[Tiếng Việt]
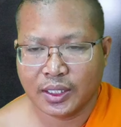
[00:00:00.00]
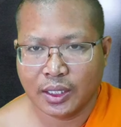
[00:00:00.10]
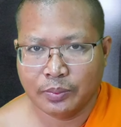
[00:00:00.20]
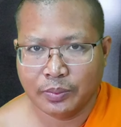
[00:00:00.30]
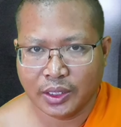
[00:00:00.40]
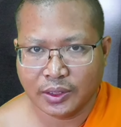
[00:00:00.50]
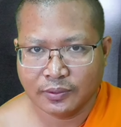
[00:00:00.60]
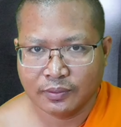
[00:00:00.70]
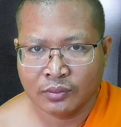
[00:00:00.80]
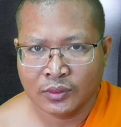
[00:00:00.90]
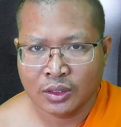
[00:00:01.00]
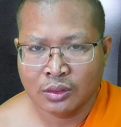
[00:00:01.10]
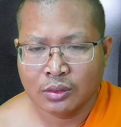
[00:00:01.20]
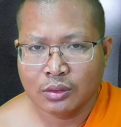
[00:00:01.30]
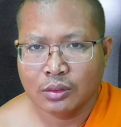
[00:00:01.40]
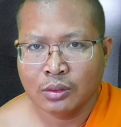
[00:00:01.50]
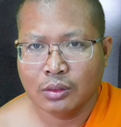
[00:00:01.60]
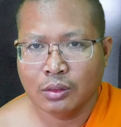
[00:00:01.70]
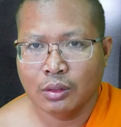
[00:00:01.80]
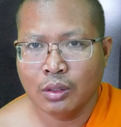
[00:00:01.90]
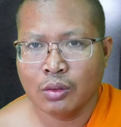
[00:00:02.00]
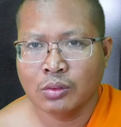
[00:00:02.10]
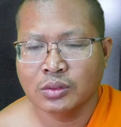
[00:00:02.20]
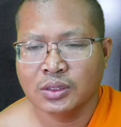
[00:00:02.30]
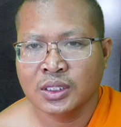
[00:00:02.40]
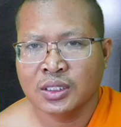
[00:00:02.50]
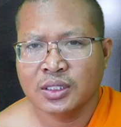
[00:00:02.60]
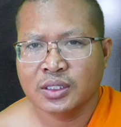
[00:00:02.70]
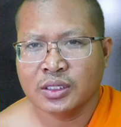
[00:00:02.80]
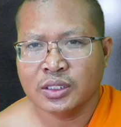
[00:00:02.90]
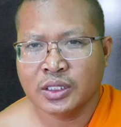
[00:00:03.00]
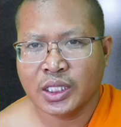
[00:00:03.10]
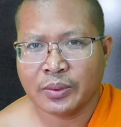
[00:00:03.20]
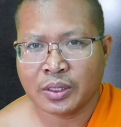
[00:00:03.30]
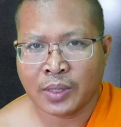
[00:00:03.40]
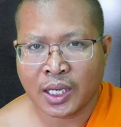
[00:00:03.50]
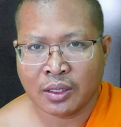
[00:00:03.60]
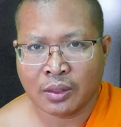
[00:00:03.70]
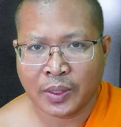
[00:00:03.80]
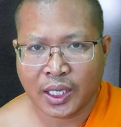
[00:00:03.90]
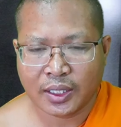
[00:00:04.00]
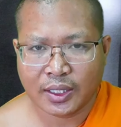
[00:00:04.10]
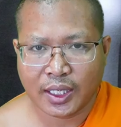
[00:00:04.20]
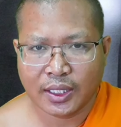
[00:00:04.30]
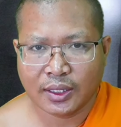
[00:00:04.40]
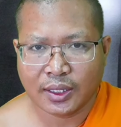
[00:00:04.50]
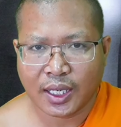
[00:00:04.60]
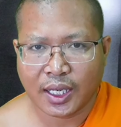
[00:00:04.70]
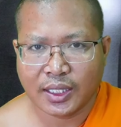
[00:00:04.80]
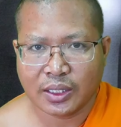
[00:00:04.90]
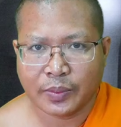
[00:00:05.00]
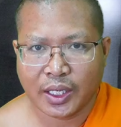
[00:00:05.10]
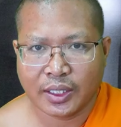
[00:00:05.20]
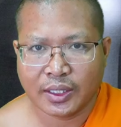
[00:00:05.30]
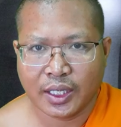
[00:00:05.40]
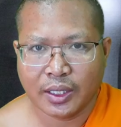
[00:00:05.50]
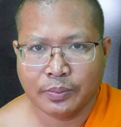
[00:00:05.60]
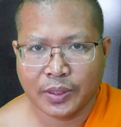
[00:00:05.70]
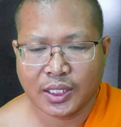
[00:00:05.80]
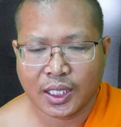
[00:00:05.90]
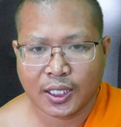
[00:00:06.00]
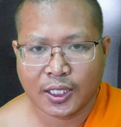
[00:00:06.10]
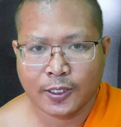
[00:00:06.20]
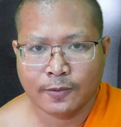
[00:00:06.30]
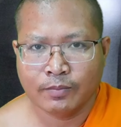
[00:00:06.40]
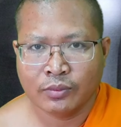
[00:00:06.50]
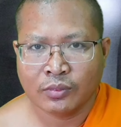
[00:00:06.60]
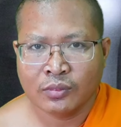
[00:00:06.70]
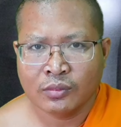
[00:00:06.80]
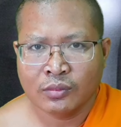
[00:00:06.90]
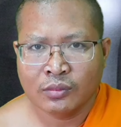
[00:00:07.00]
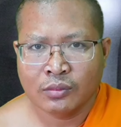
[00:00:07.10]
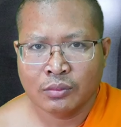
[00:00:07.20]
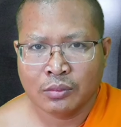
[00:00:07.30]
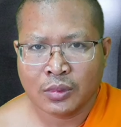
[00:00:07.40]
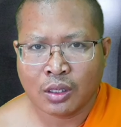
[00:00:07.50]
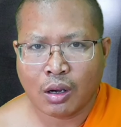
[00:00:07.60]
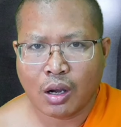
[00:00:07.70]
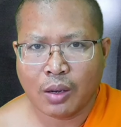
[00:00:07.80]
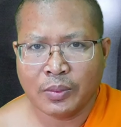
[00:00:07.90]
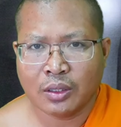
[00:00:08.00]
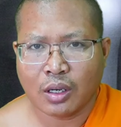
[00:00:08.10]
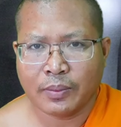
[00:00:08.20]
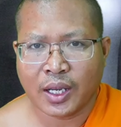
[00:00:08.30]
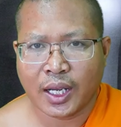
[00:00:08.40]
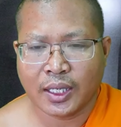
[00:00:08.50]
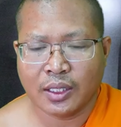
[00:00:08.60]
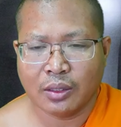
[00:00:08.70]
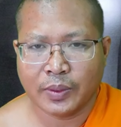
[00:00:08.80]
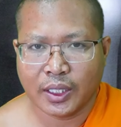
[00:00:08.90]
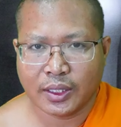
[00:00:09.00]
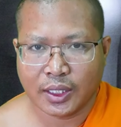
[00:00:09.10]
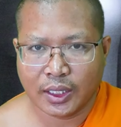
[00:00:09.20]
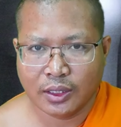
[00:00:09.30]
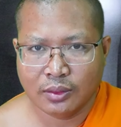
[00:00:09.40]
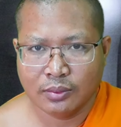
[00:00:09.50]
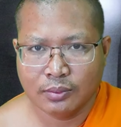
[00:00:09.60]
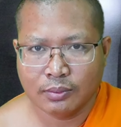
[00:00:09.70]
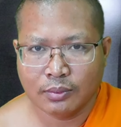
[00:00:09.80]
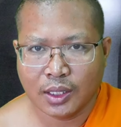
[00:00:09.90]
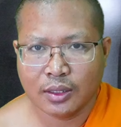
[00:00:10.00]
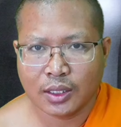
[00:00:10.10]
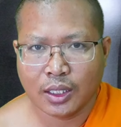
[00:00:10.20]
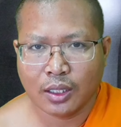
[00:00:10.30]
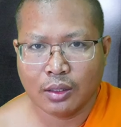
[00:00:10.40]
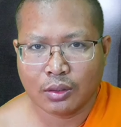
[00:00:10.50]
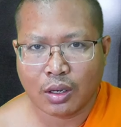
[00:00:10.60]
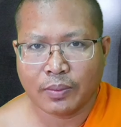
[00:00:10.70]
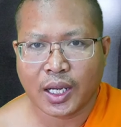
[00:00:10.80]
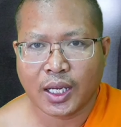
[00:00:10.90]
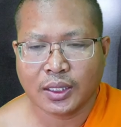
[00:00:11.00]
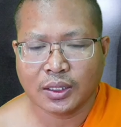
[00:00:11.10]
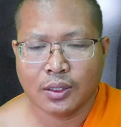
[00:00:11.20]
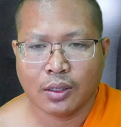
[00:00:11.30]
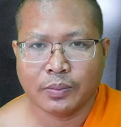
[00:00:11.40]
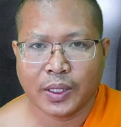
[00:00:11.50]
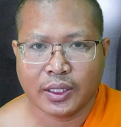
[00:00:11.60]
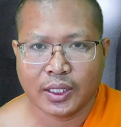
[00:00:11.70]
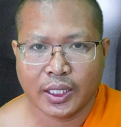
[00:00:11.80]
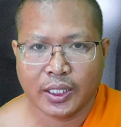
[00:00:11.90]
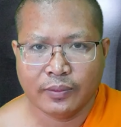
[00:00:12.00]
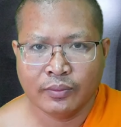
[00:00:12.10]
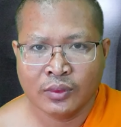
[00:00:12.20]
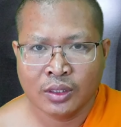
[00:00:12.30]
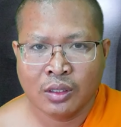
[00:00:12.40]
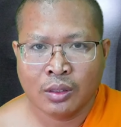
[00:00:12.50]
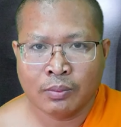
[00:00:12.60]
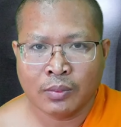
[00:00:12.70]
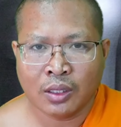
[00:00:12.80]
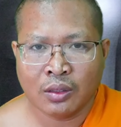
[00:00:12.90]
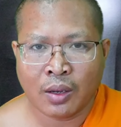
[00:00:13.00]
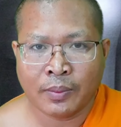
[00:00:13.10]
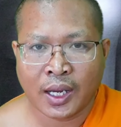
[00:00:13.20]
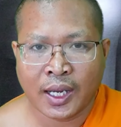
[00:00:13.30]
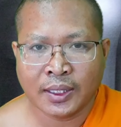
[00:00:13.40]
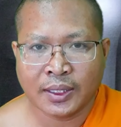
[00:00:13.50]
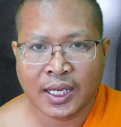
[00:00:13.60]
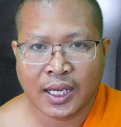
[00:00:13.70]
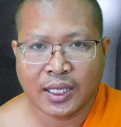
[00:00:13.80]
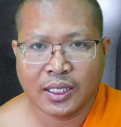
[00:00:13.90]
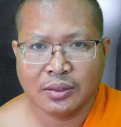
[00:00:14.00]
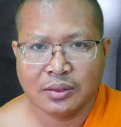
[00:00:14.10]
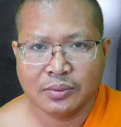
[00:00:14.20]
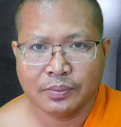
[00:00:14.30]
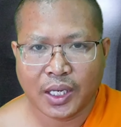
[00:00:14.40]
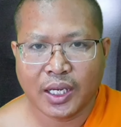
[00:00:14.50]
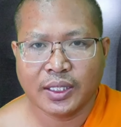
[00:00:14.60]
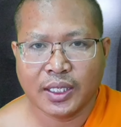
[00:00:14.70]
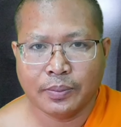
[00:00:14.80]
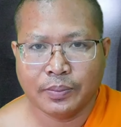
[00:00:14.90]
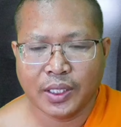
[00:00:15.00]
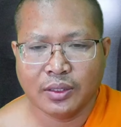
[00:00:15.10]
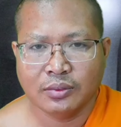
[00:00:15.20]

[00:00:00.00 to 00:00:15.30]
đầy bật lu chiệp cho bác nó phèn đầy tha chiệp phèn đầy bật hái co mình rob an nó phèn đấy mình riệp rob an không phèn đấy mình rob an tha phèn đầy bật